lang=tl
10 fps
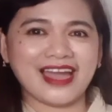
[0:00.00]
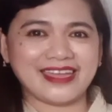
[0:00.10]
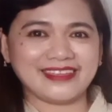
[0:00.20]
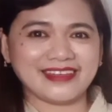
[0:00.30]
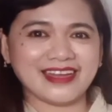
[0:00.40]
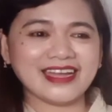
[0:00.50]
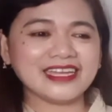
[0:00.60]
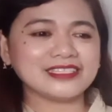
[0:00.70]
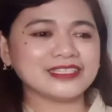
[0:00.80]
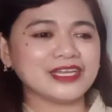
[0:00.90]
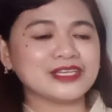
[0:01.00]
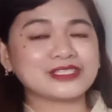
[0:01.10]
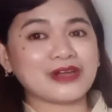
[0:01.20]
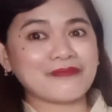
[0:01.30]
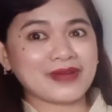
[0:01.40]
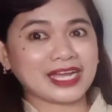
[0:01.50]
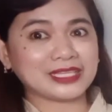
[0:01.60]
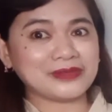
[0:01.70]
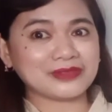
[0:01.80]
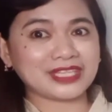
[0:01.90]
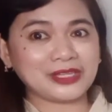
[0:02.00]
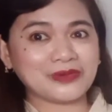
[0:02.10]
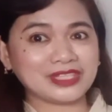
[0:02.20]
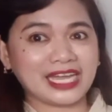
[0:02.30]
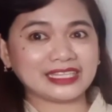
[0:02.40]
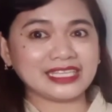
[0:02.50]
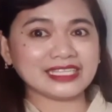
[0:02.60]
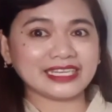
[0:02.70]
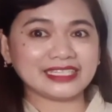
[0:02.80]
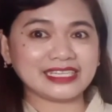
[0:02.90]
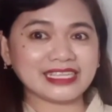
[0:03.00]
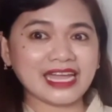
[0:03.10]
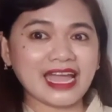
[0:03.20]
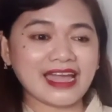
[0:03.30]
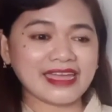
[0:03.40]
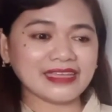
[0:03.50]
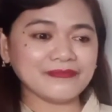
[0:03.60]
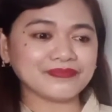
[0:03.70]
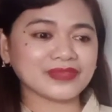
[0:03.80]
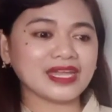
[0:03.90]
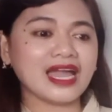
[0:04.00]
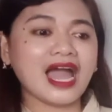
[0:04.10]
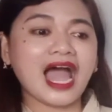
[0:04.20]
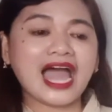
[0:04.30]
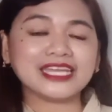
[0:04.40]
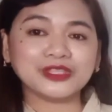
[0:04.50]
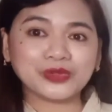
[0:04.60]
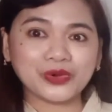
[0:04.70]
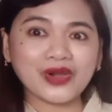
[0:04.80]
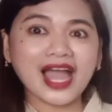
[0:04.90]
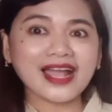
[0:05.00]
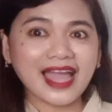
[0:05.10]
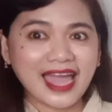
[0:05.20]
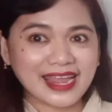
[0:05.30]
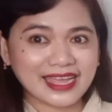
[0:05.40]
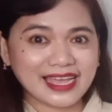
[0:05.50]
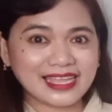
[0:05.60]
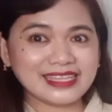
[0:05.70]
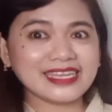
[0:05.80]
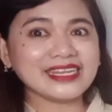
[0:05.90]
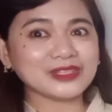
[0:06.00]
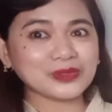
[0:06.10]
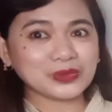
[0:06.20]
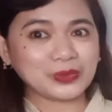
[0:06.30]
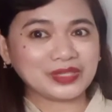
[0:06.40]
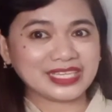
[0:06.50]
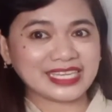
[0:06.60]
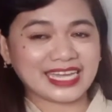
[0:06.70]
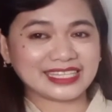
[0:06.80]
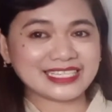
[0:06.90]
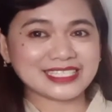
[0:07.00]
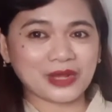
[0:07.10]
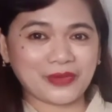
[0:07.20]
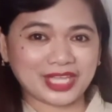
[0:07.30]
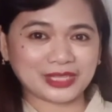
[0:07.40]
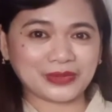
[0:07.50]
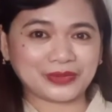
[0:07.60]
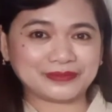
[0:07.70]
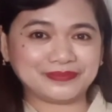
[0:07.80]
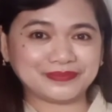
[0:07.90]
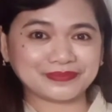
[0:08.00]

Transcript: Ayan. So, ang pangatlong tanong natin kanina ay, ano ang aral na natutunan natin sa kwento?